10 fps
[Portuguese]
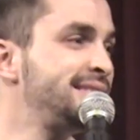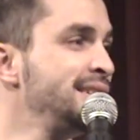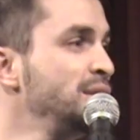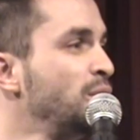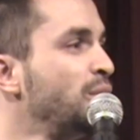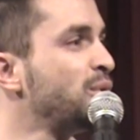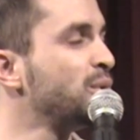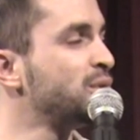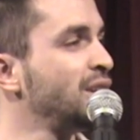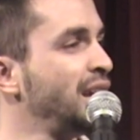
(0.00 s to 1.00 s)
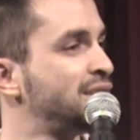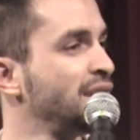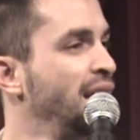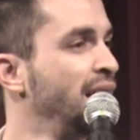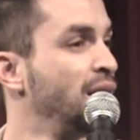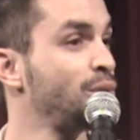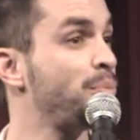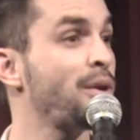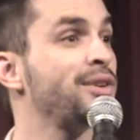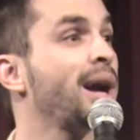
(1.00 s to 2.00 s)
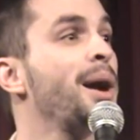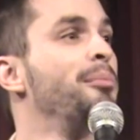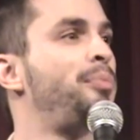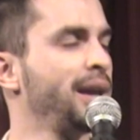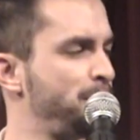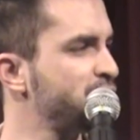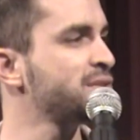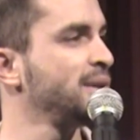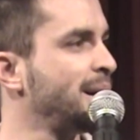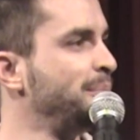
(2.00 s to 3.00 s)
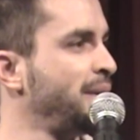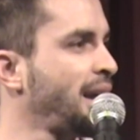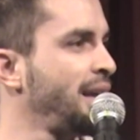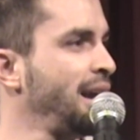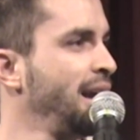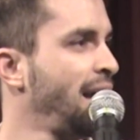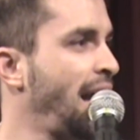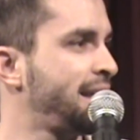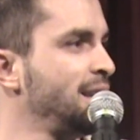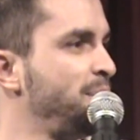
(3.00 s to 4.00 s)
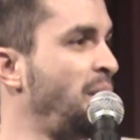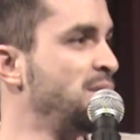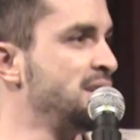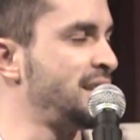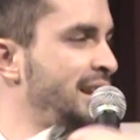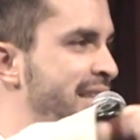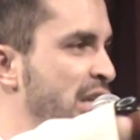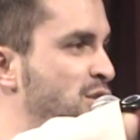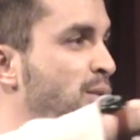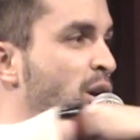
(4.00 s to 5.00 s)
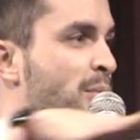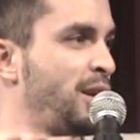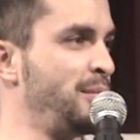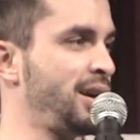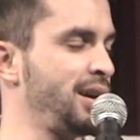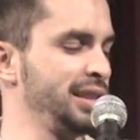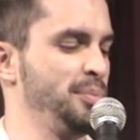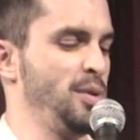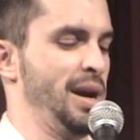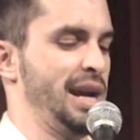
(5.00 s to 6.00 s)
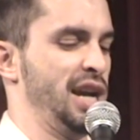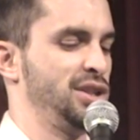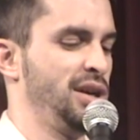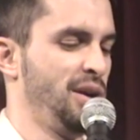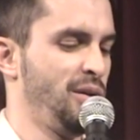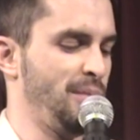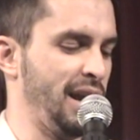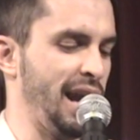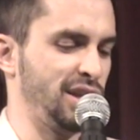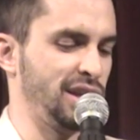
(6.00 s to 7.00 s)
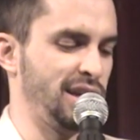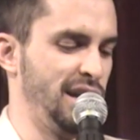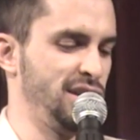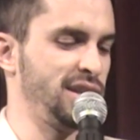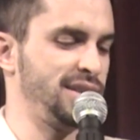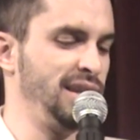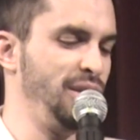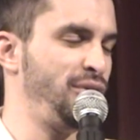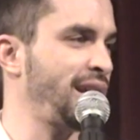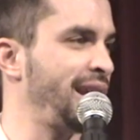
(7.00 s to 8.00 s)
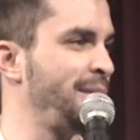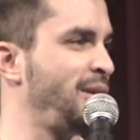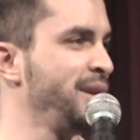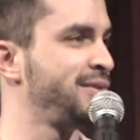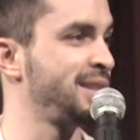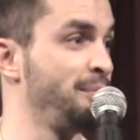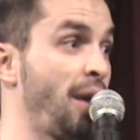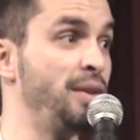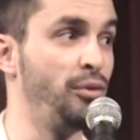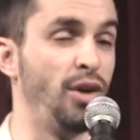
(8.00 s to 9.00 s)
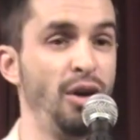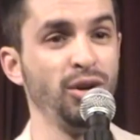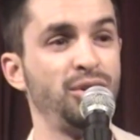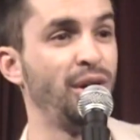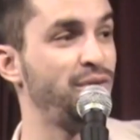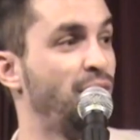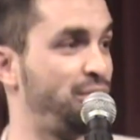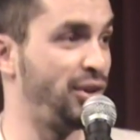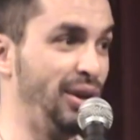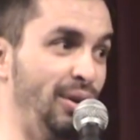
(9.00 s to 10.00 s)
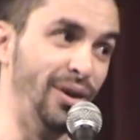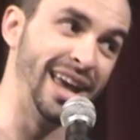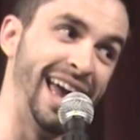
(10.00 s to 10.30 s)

Silvio, gente. Tô pra ver a campanha. Por que usar a campanha? Aqui na Paulista, na sede do Banco Pan-Americano, ele põe uma caixa, uma caixa grande assim e fica... Devolva o seu aviãozinho. Pode